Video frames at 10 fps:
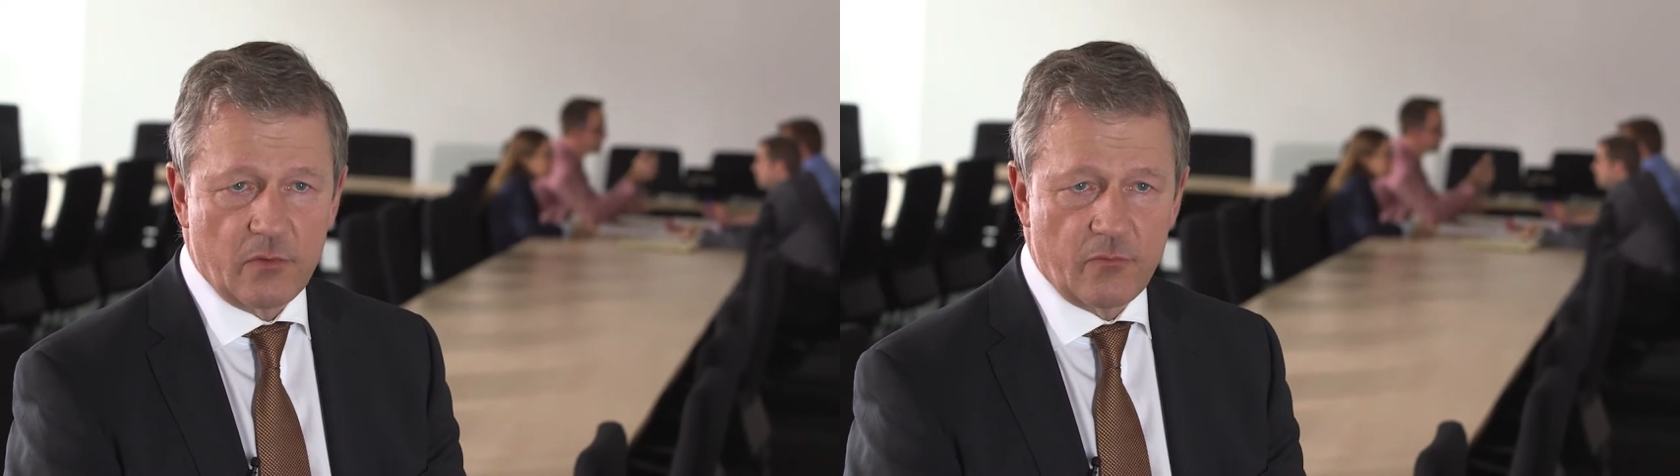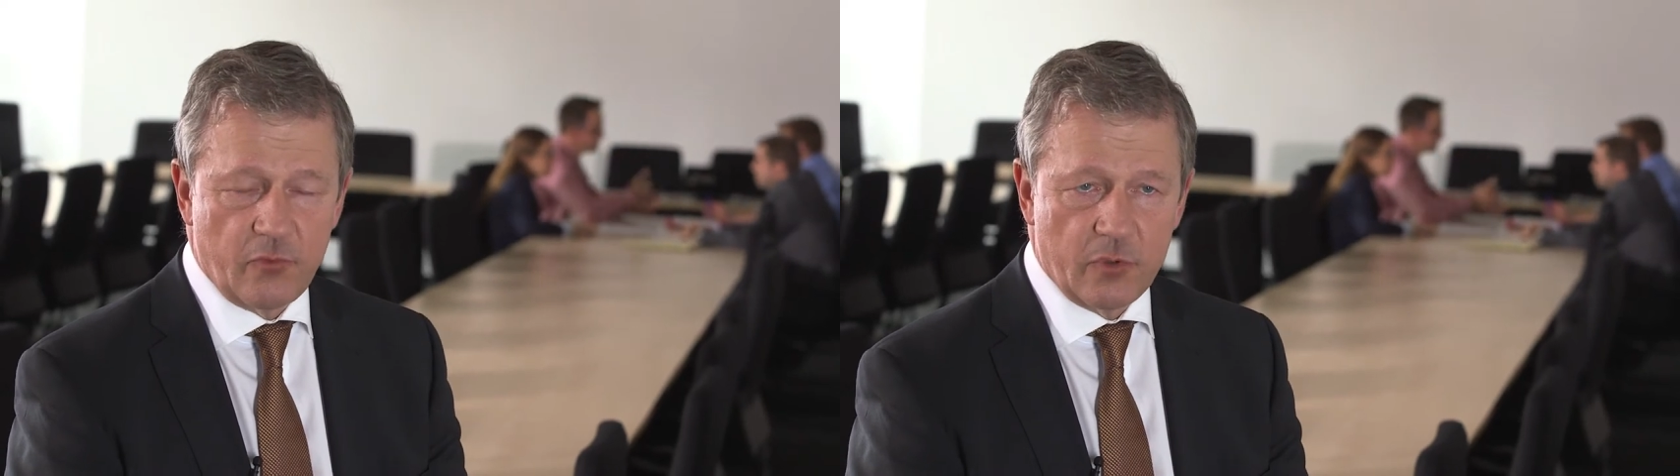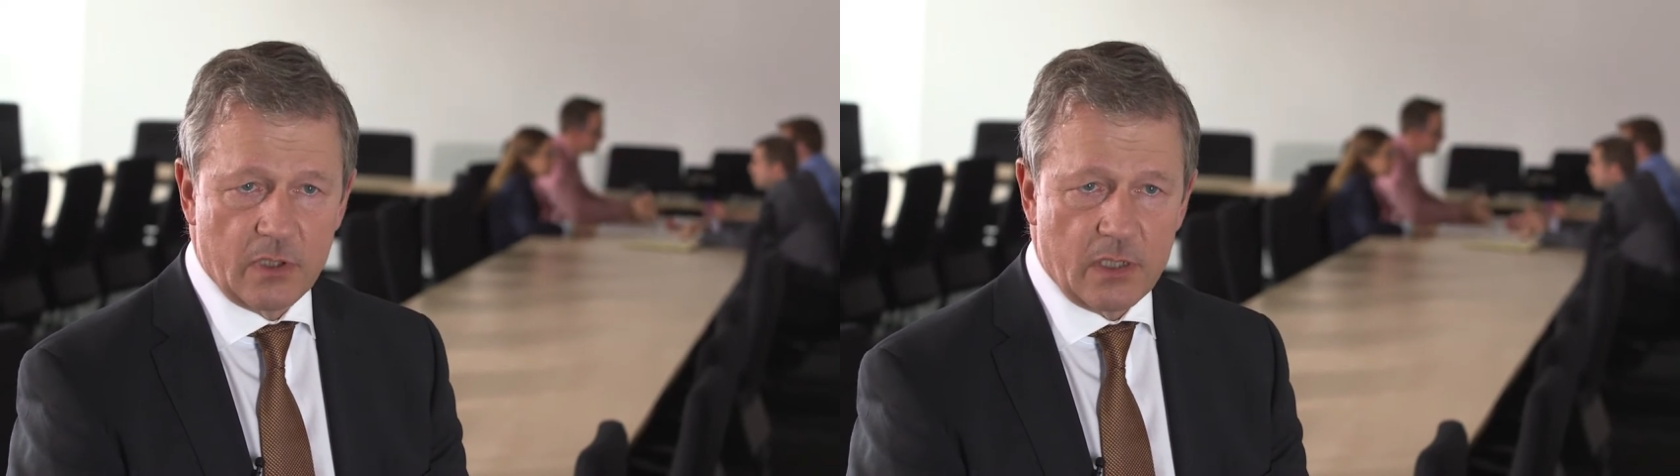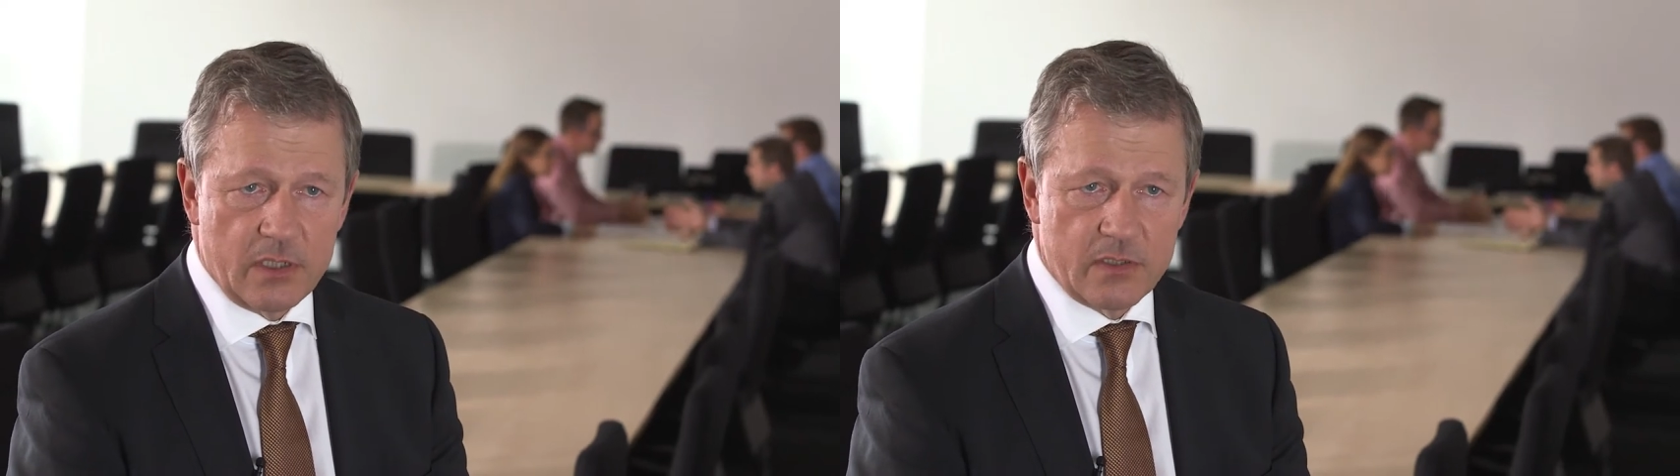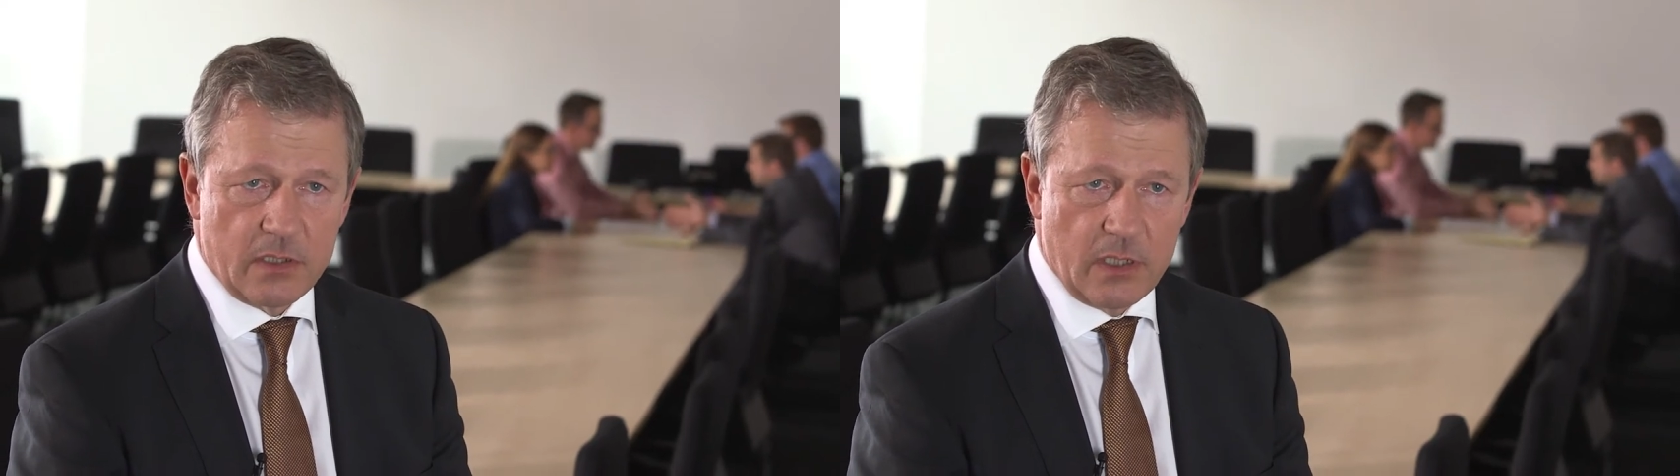für
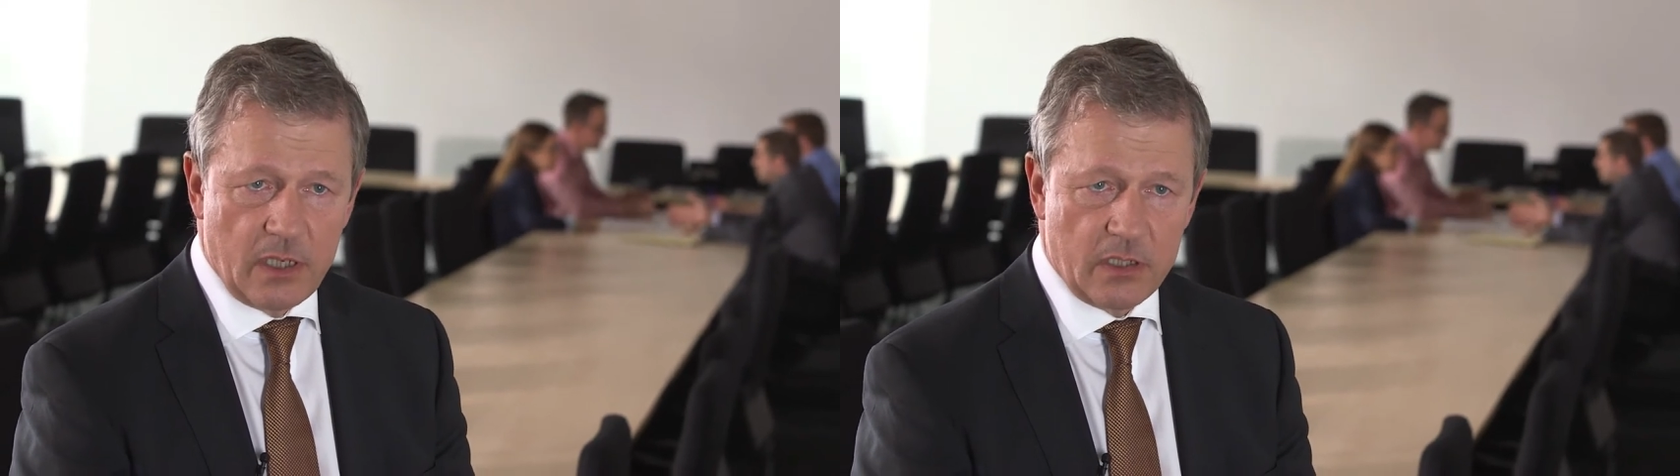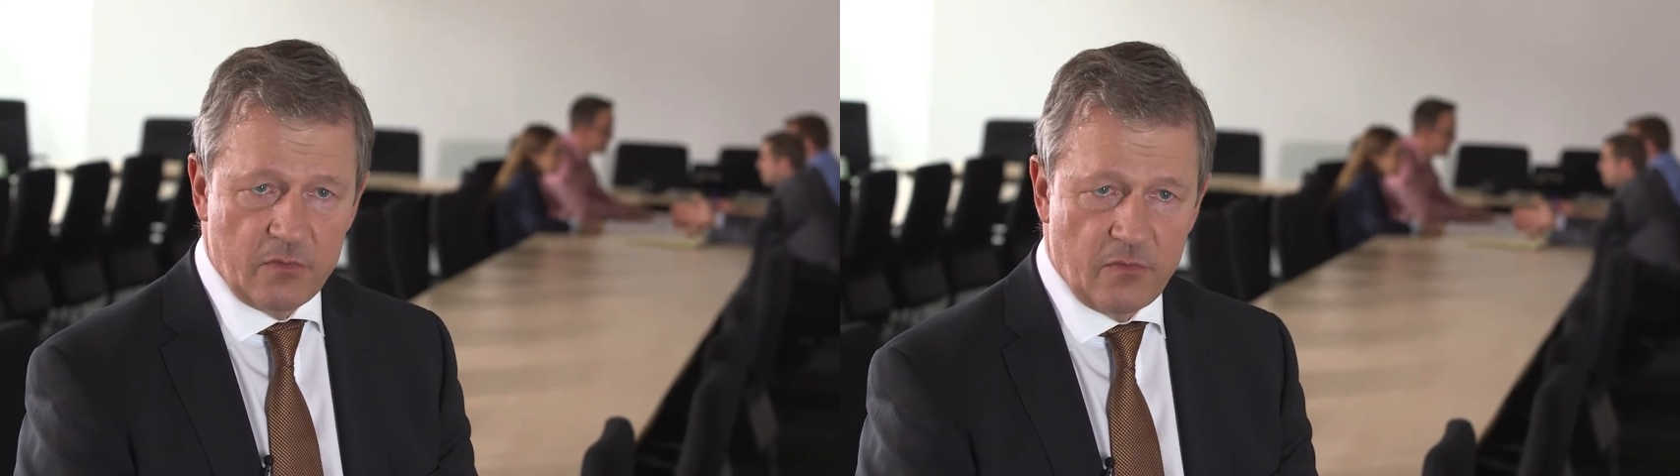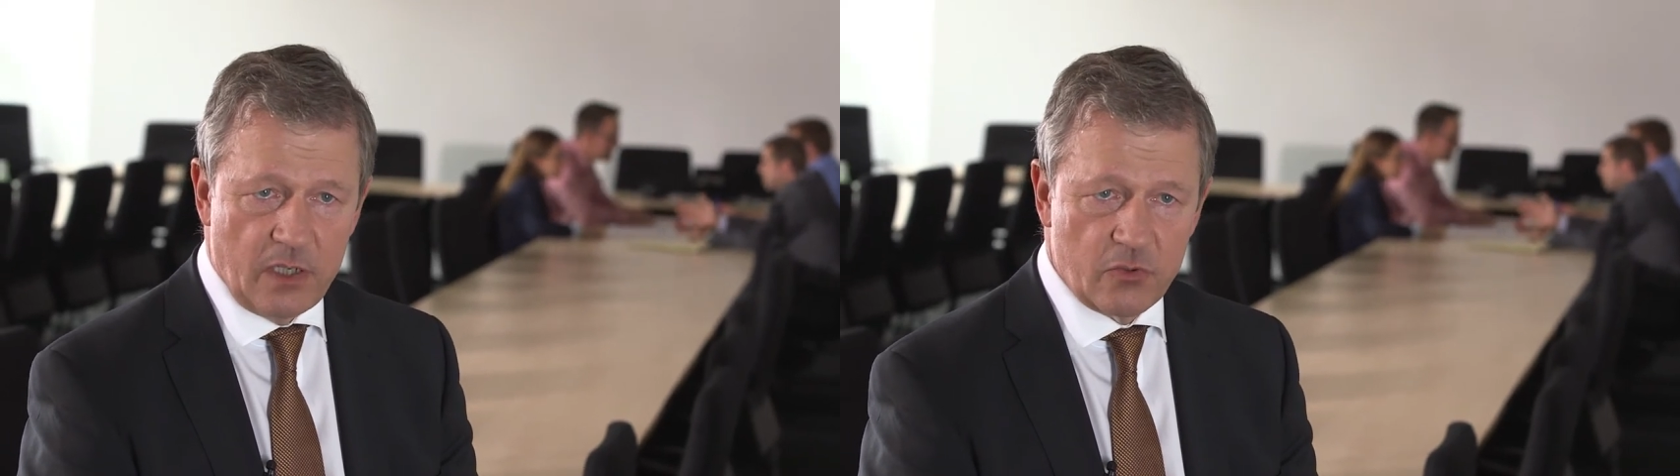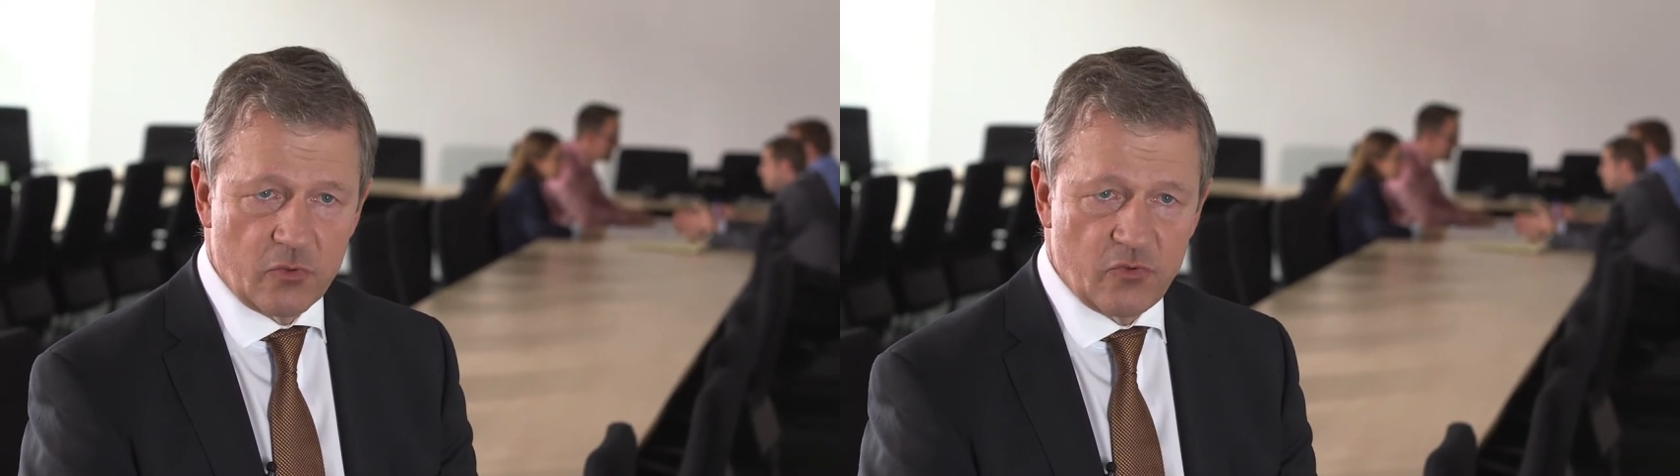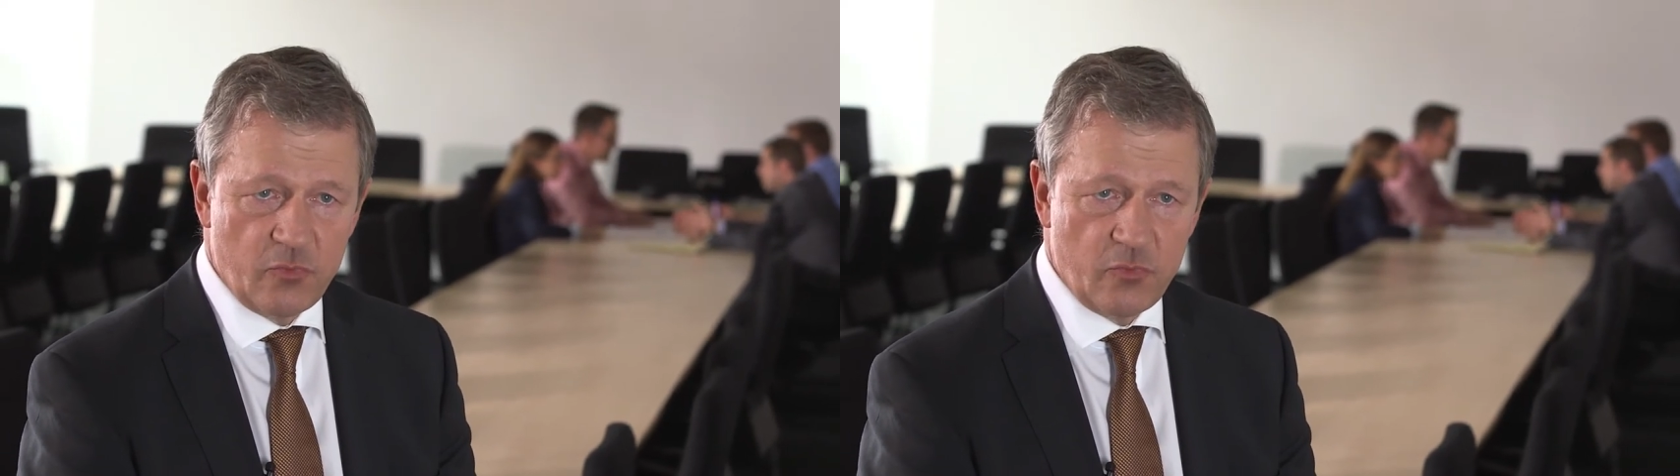30 Jahre die Wartung zu